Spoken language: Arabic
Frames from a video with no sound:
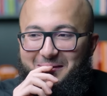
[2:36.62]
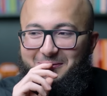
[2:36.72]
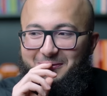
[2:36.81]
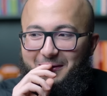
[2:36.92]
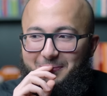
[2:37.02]

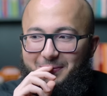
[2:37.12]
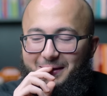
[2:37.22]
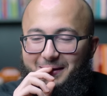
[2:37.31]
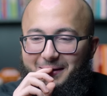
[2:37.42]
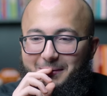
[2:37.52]

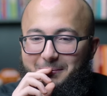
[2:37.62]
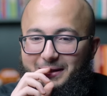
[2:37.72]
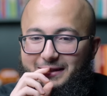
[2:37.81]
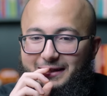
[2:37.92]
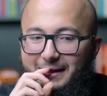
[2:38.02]

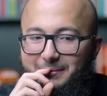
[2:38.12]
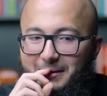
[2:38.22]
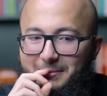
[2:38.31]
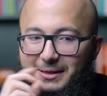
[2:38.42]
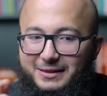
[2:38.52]
فبعدين قال لي عبد
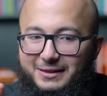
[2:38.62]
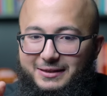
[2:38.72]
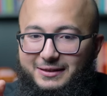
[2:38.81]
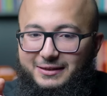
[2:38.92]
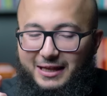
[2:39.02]
الرحمن
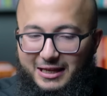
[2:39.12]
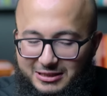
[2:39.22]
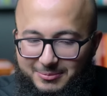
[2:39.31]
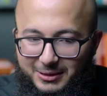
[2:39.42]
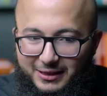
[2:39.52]
دقيقه
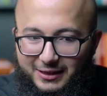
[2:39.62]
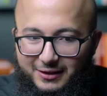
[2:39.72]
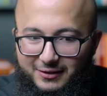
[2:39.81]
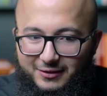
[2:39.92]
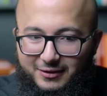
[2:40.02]
جيب يدك
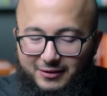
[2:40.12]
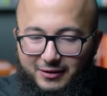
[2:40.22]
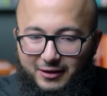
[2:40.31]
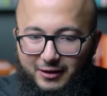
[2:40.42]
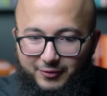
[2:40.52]

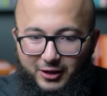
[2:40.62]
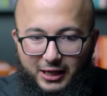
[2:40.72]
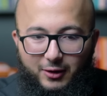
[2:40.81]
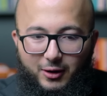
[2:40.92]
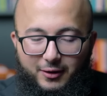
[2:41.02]
آه فيعني
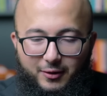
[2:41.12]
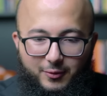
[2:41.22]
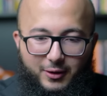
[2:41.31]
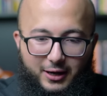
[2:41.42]
هو